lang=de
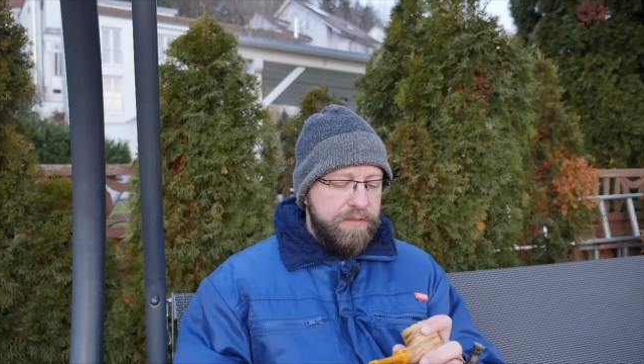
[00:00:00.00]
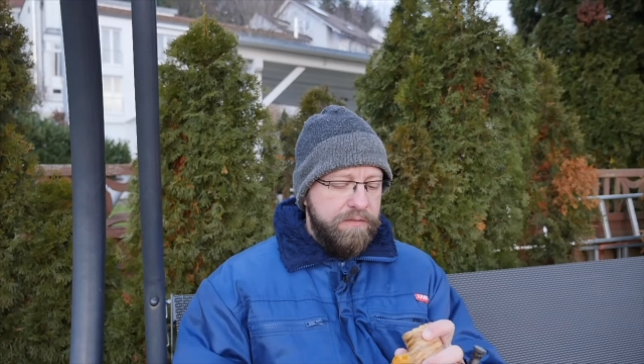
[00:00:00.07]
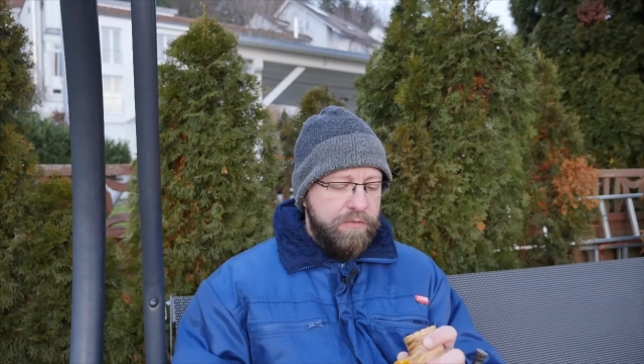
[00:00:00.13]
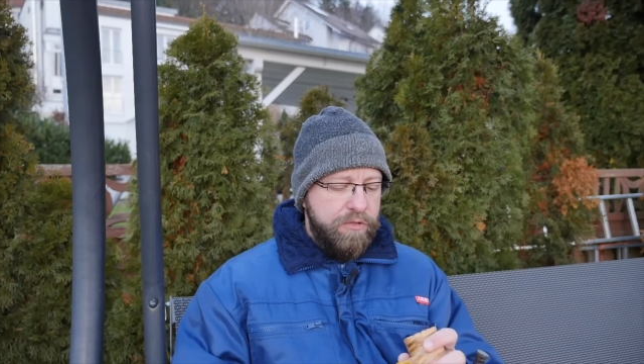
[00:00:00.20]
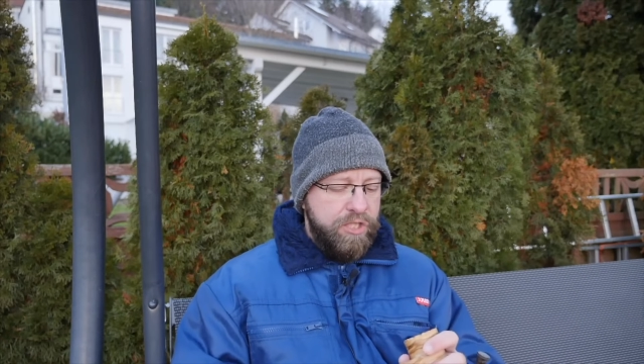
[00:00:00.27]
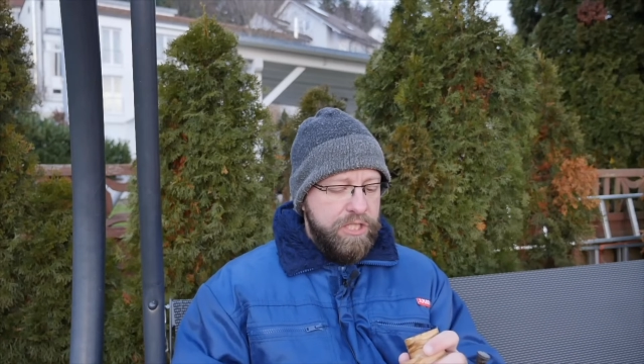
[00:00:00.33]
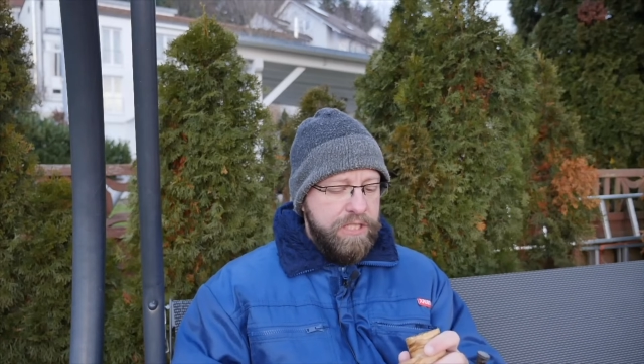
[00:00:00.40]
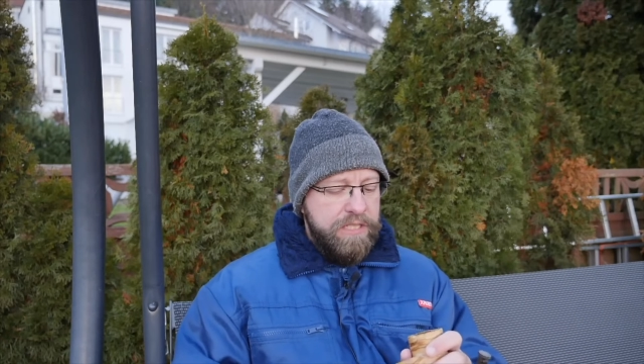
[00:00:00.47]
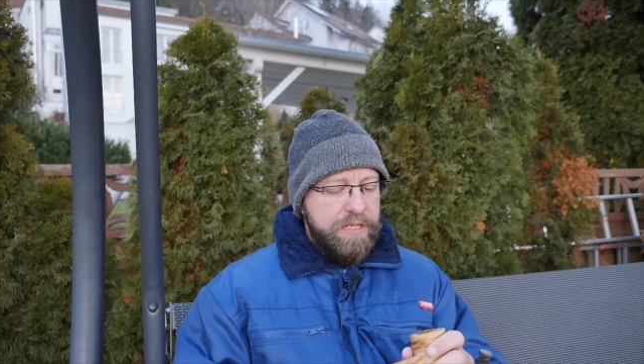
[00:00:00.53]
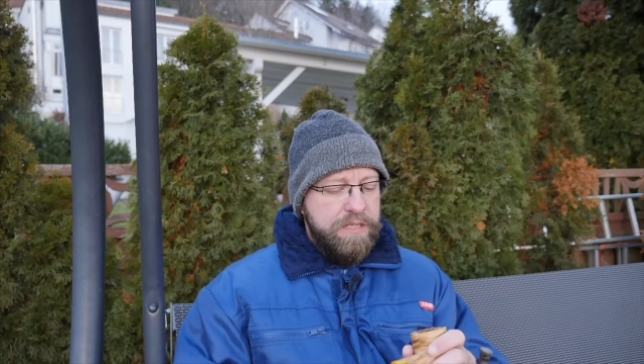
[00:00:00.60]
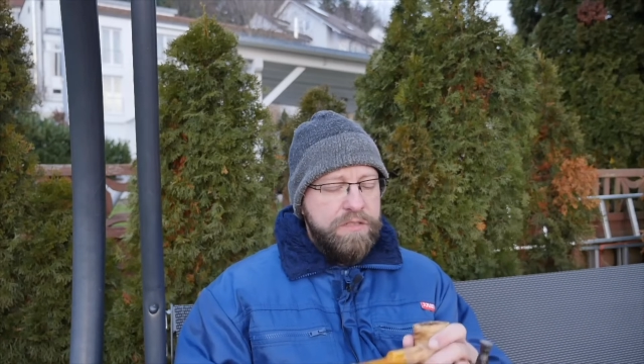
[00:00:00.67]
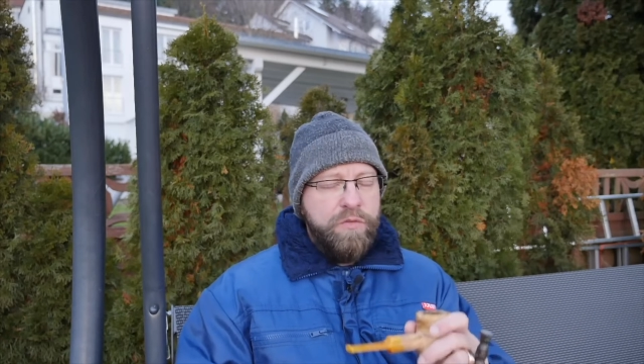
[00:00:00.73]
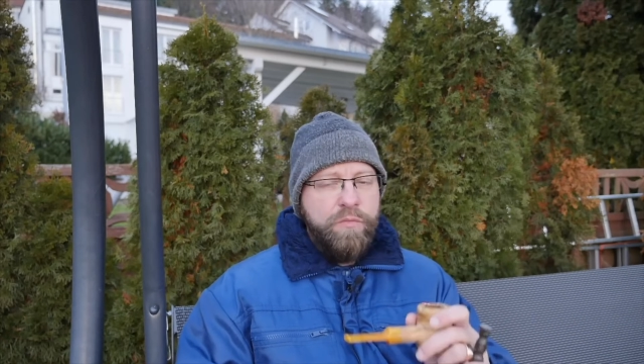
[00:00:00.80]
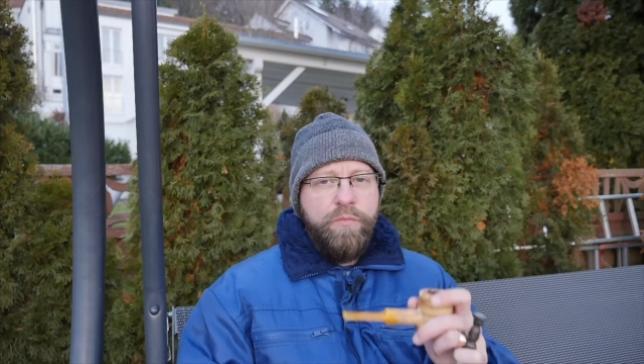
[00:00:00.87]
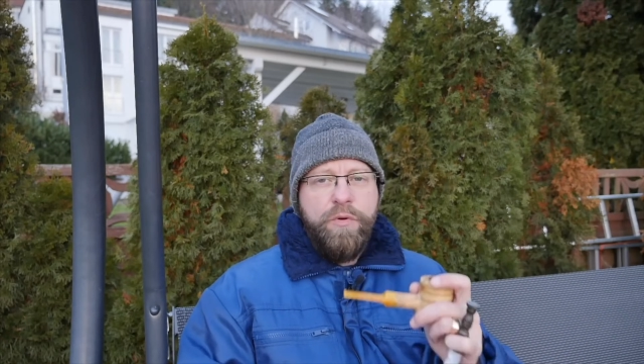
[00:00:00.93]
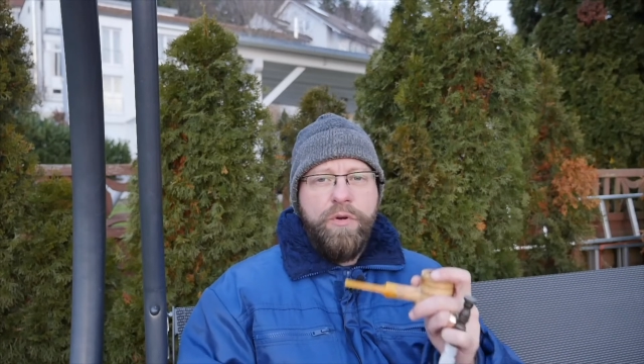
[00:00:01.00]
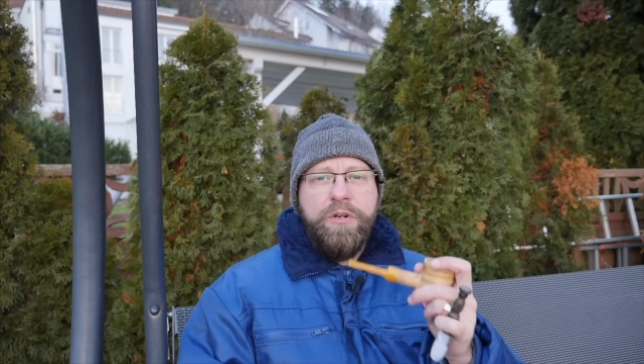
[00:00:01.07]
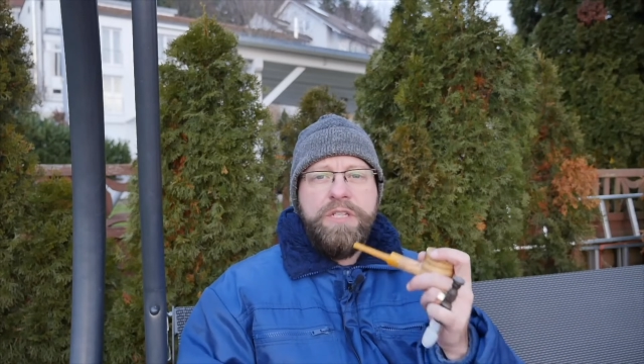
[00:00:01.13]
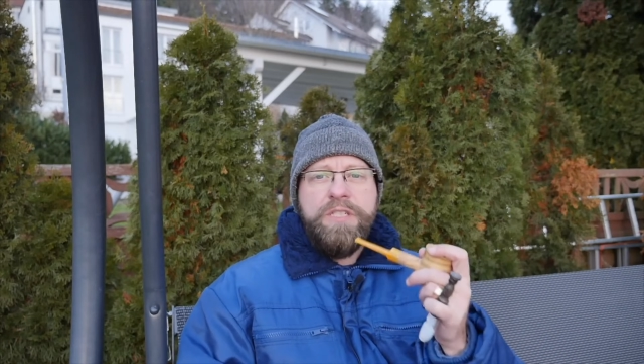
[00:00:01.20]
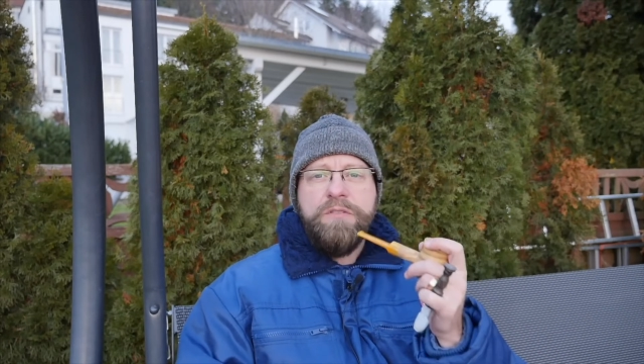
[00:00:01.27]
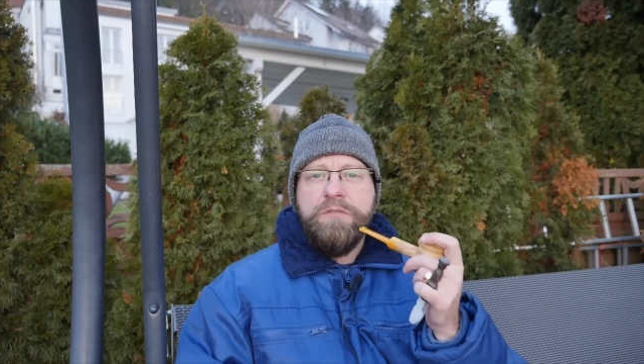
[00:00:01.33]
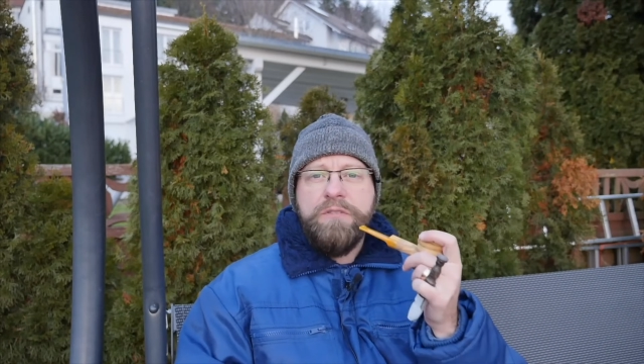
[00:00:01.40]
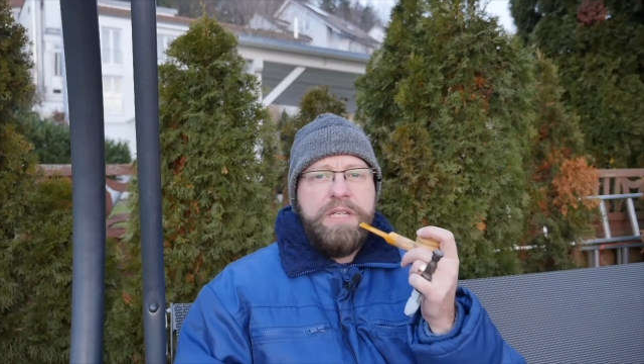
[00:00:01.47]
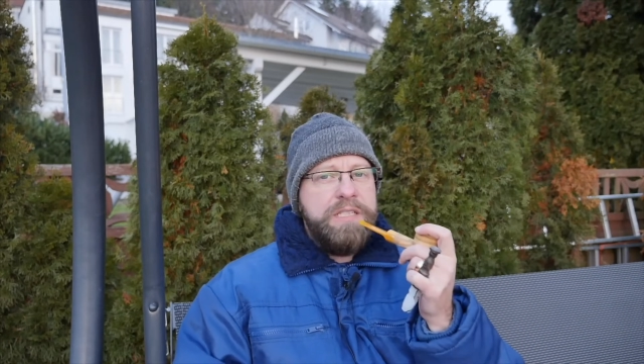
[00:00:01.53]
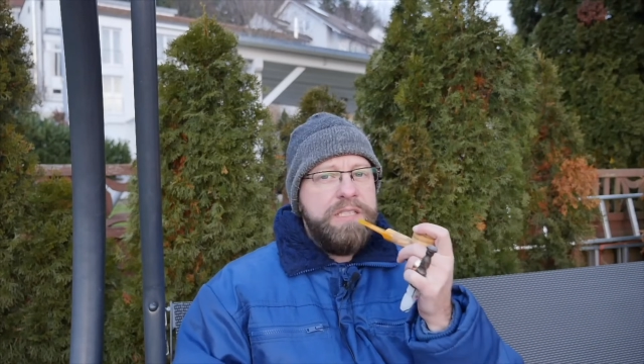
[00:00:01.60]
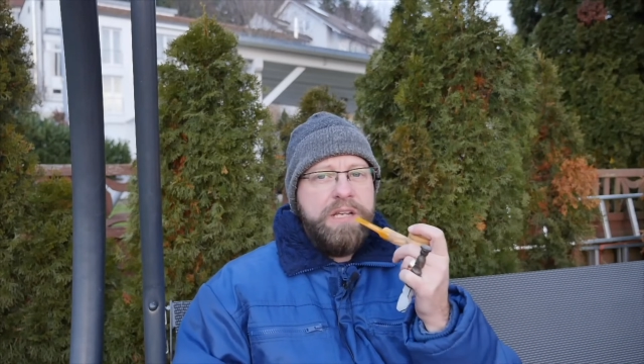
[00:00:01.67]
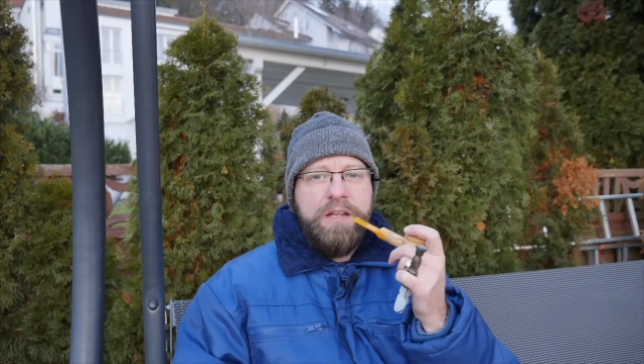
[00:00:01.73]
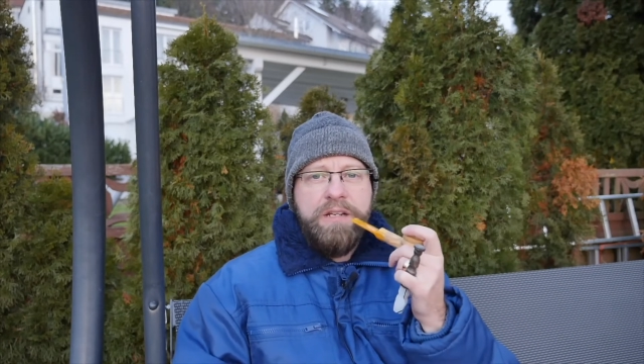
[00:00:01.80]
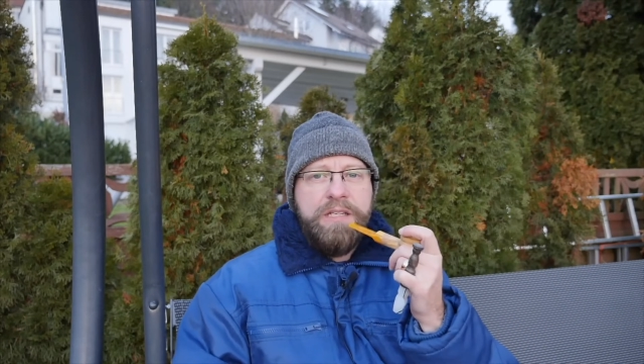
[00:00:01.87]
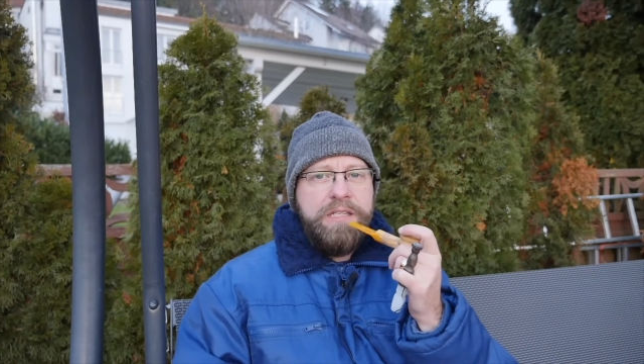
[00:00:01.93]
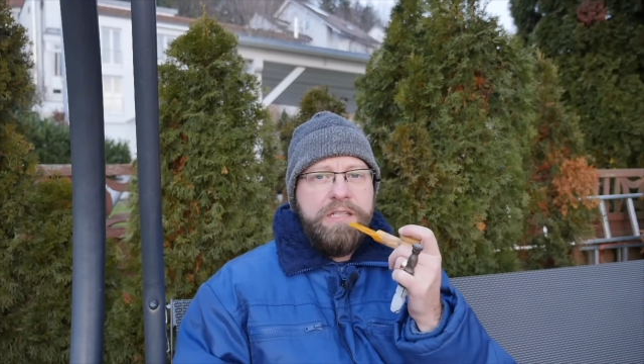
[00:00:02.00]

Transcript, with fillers: Virginias und Burleys und das kann ich